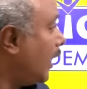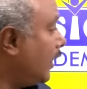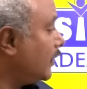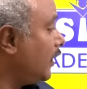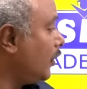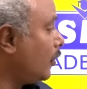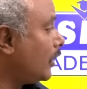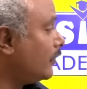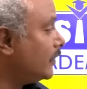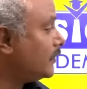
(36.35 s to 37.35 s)
அண்ட்
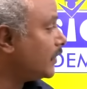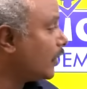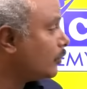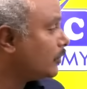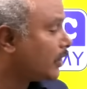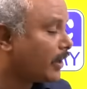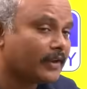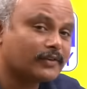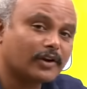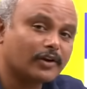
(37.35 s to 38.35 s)
ஈரோட்டில் வந்து செங்குந்தர்
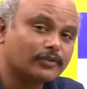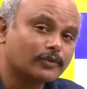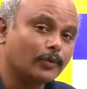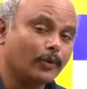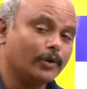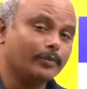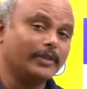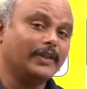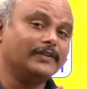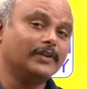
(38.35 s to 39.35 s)
ஹையர் செகண்டரி ஸ்கூல்லையும் நம்ம
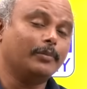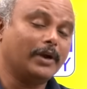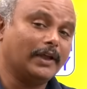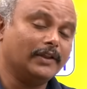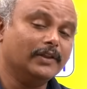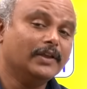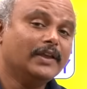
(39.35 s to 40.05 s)
இந்த எக்ஸாம் நடக்குது